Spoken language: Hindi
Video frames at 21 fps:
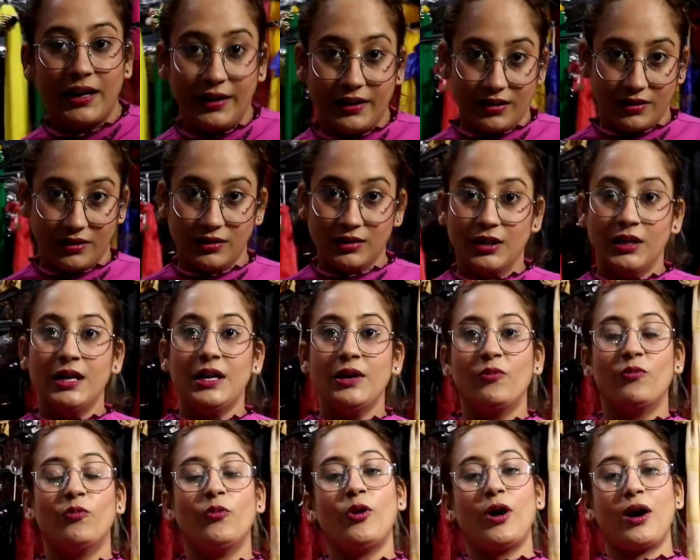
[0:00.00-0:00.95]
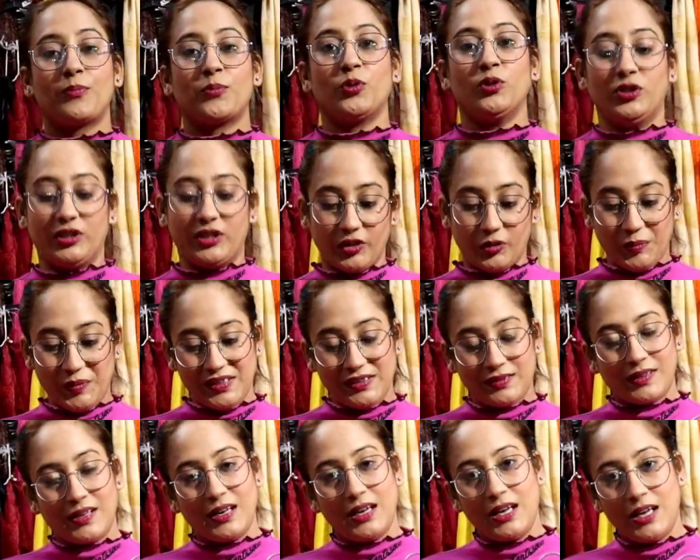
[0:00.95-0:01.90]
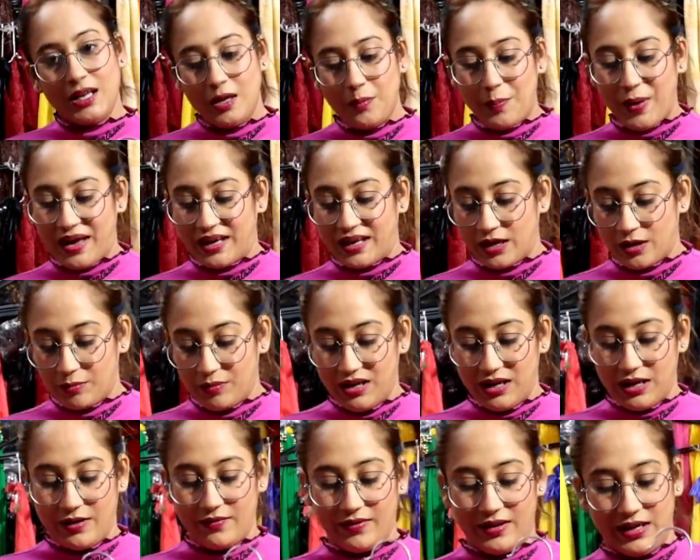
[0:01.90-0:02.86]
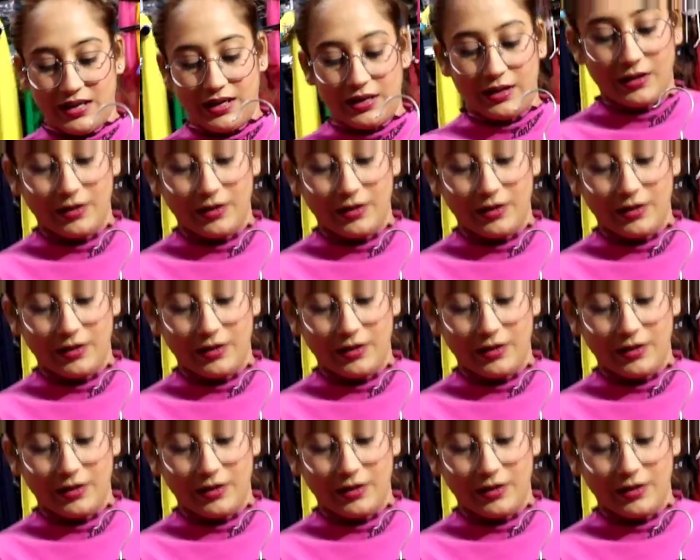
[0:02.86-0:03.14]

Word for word: अंडर वो आपको दस पीस की ही पैकिंग मिलने वाली हम्म, है